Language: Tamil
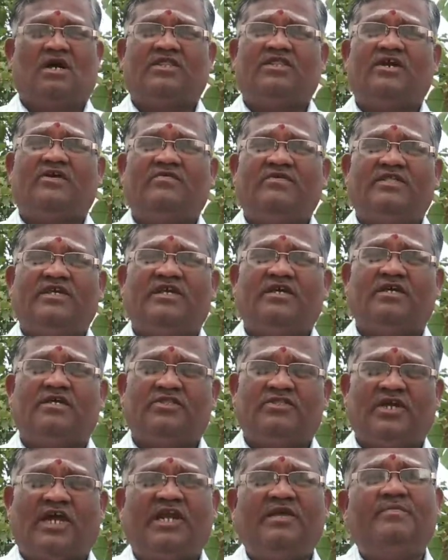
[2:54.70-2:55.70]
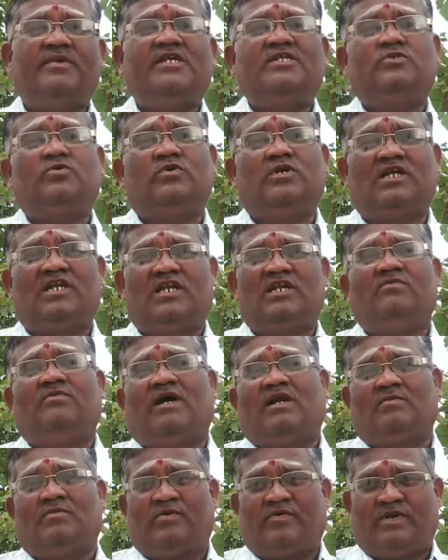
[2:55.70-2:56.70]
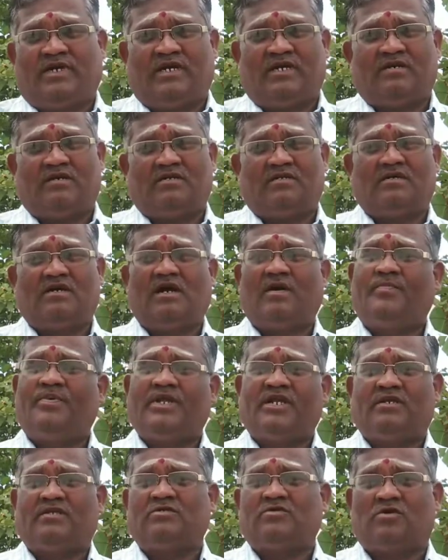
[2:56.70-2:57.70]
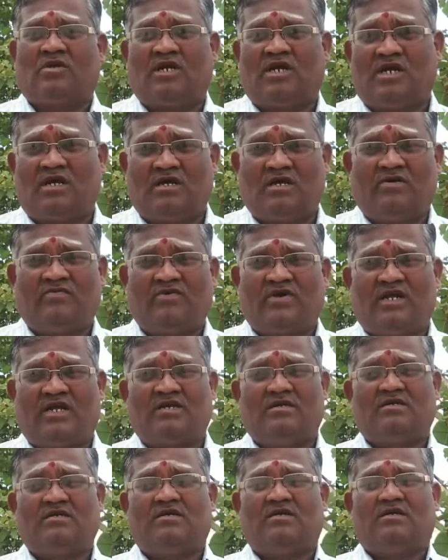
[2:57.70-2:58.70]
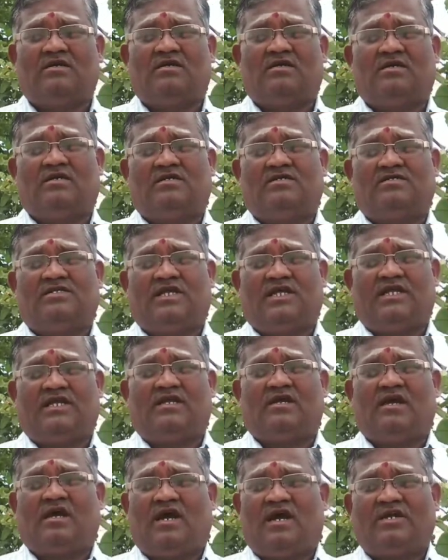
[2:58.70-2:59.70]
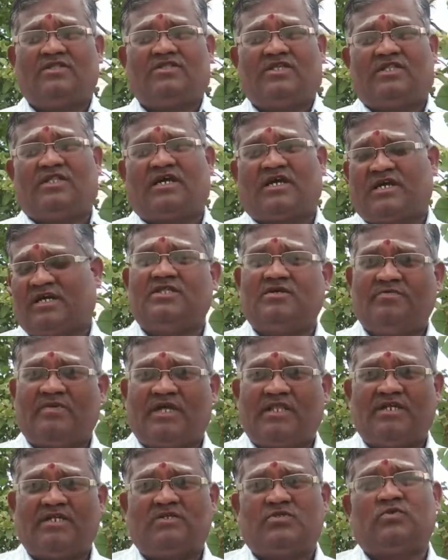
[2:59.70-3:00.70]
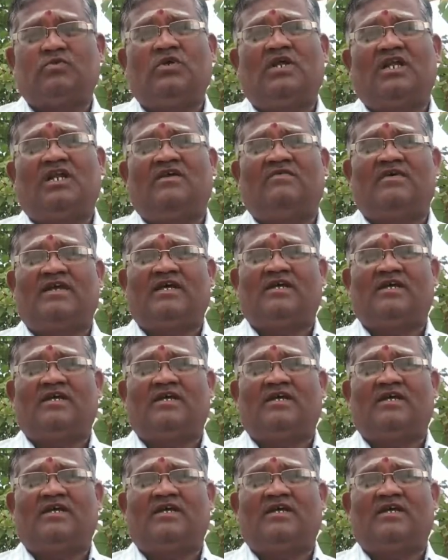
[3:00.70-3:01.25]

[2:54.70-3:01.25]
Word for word: அதாவது தனிமை சூழலில் வாழ்பவர்கள் அப்படின்னு சொல்லலாம் அவங்கள சரி அடுத்ததாக இது மாதிரி சூழலில்